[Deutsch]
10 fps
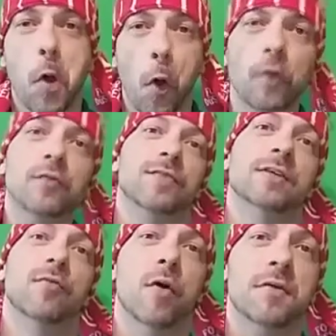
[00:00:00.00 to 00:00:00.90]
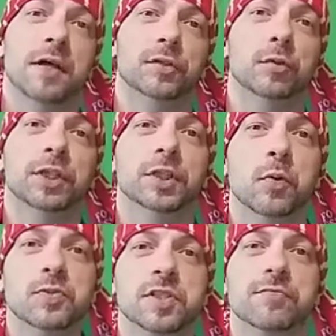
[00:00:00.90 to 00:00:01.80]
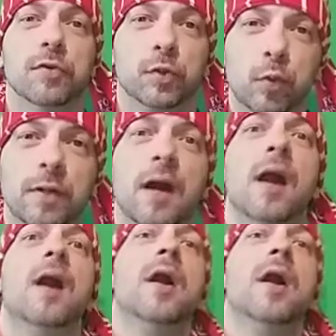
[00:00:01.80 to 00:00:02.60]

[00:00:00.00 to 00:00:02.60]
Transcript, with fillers: Und wir wollen natürlich unsere Fortuna